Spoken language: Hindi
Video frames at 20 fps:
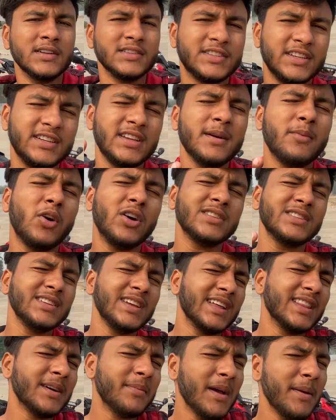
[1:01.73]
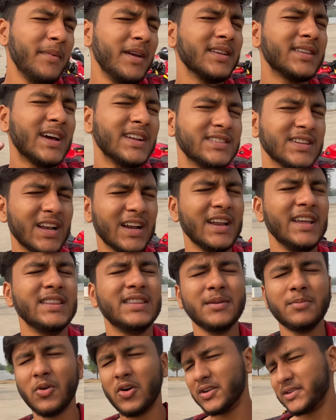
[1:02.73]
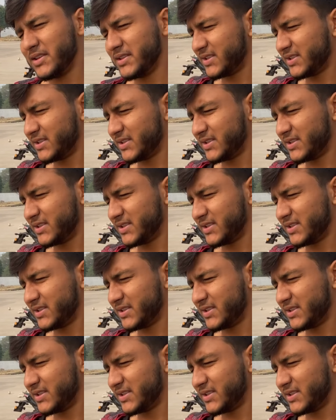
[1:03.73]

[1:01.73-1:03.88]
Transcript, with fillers: चीज़ें बहुत ही ज़्यादा भाई मेरे साथ चल रही थी बहुत ही